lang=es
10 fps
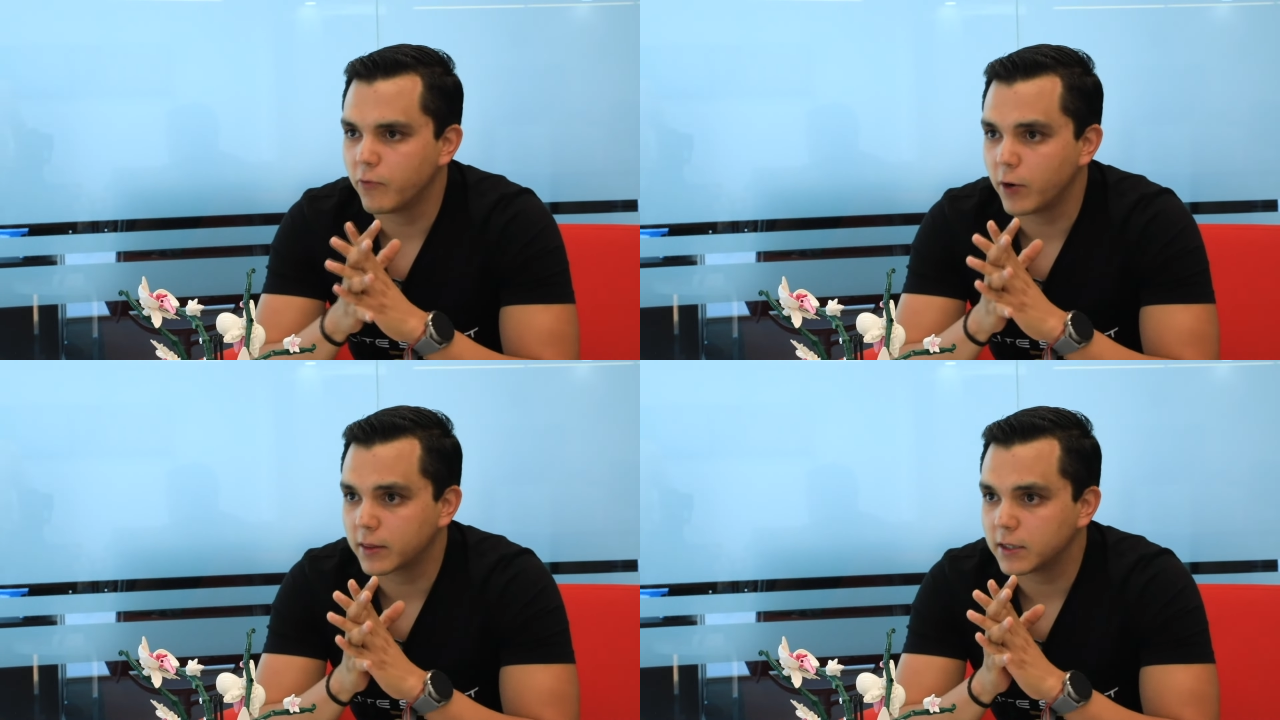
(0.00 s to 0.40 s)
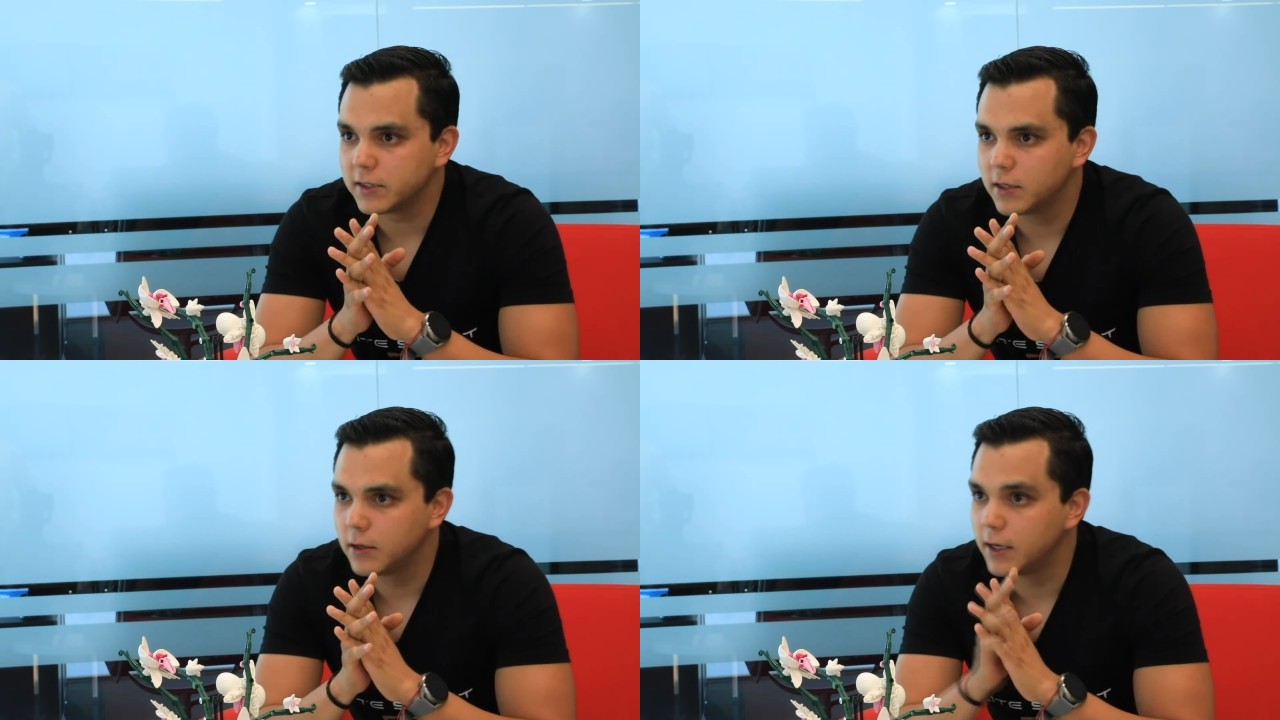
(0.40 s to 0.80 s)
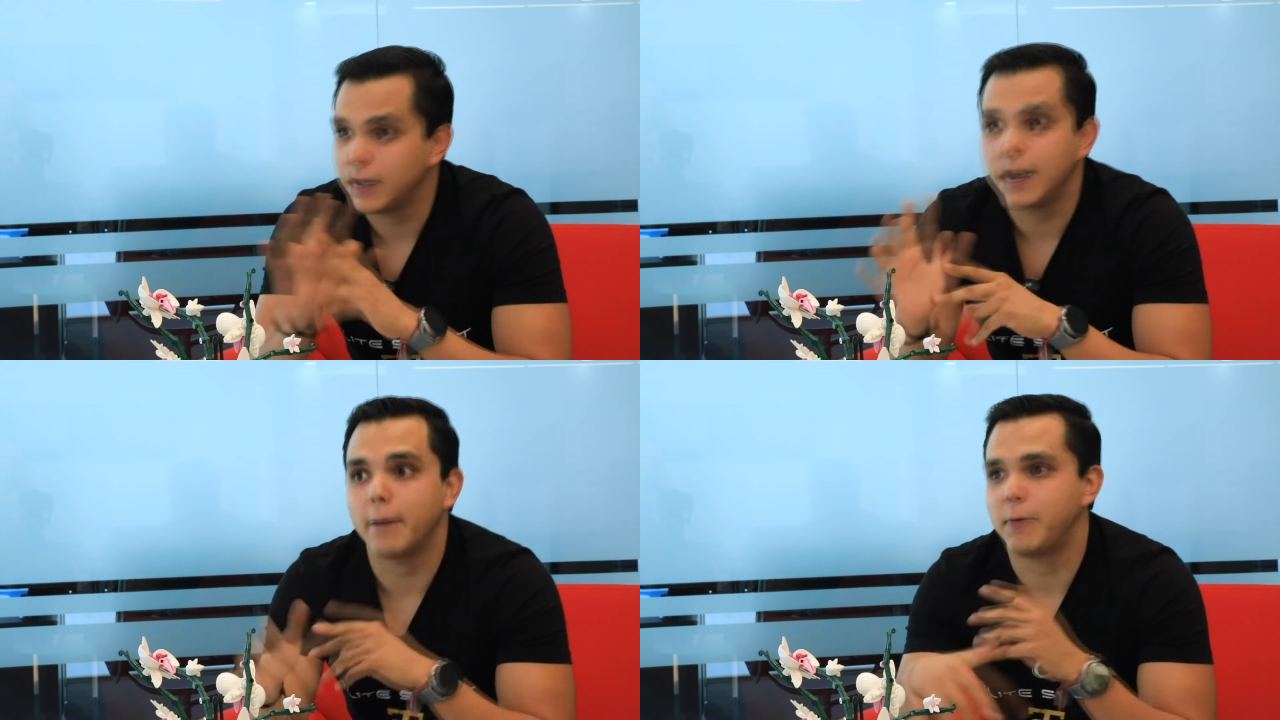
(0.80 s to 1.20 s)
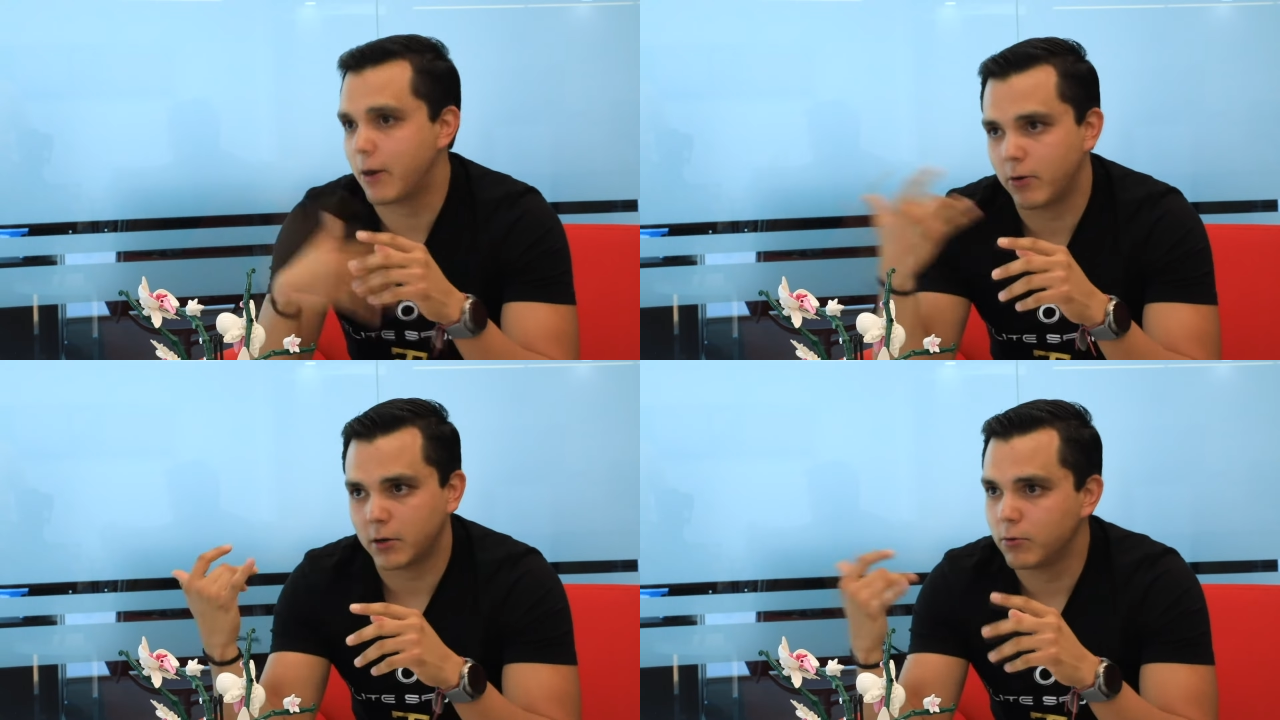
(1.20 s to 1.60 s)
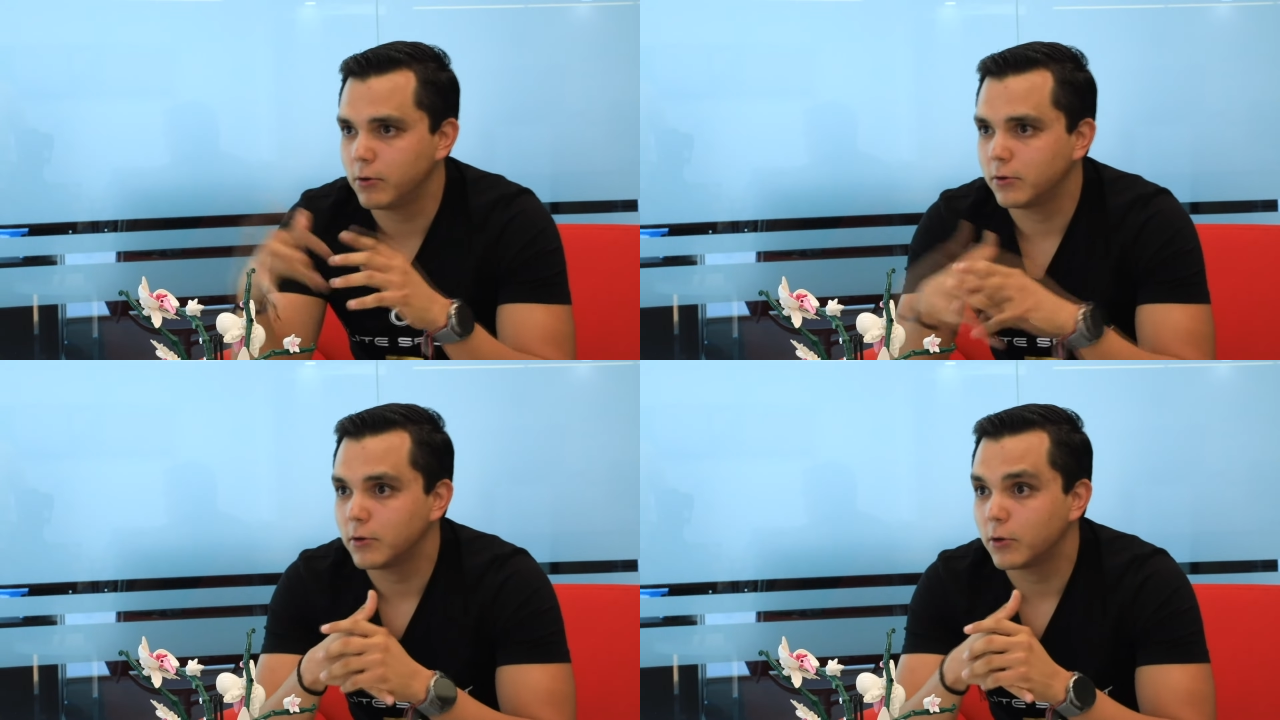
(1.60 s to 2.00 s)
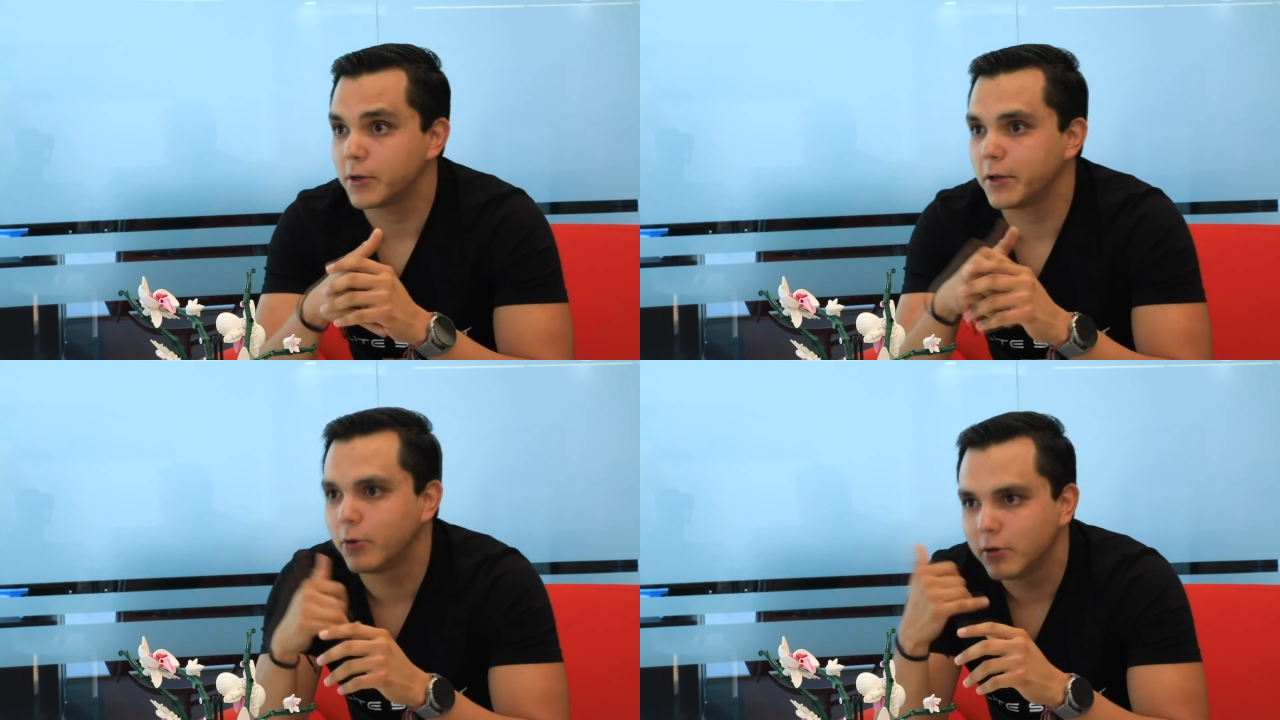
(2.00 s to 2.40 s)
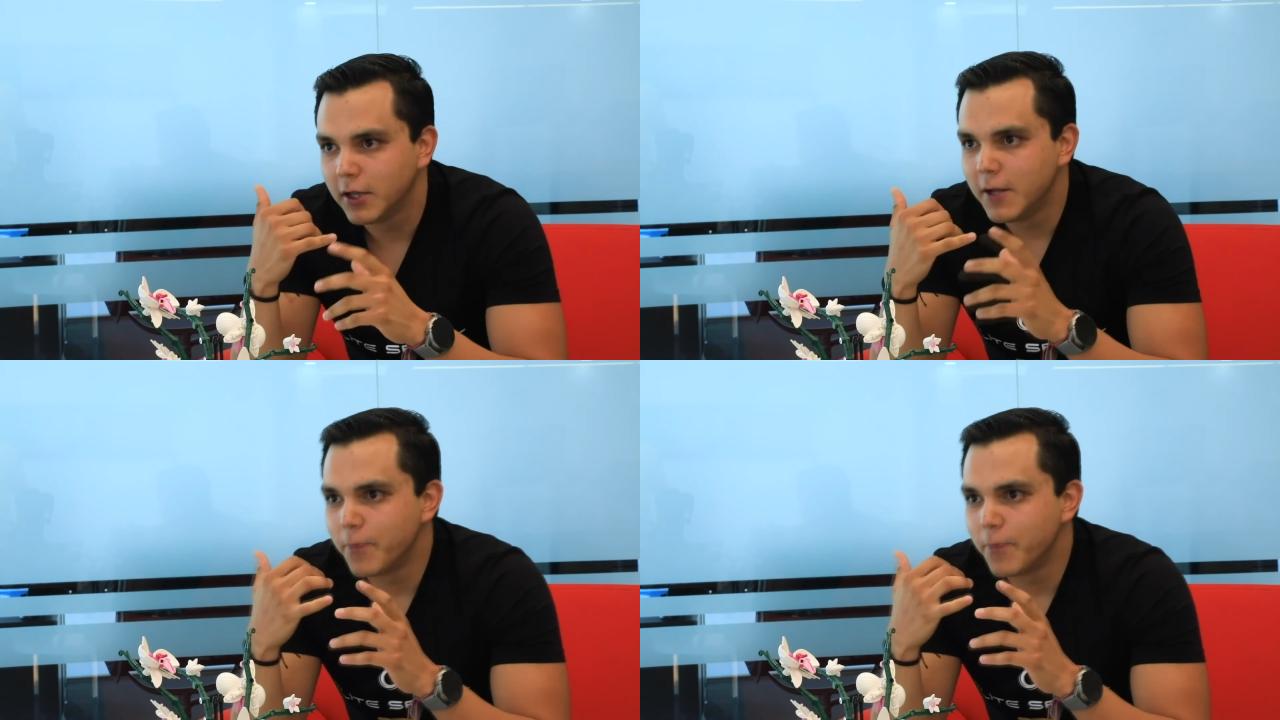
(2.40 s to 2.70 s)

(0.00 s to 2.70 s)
fuertes y le hablaron a Julio, ¿no? Le dijo, oye, no,